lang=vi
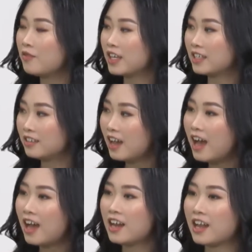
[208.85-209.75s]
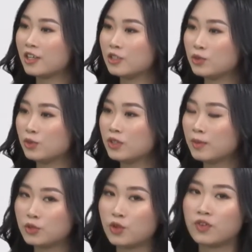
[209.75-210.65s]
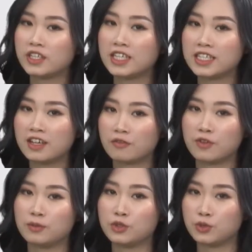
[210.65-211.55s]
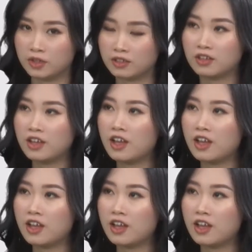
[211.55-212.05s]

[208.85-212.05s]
và cái thứ hai là chúng tôi tập trung vào những cái sản phẩm chủ lực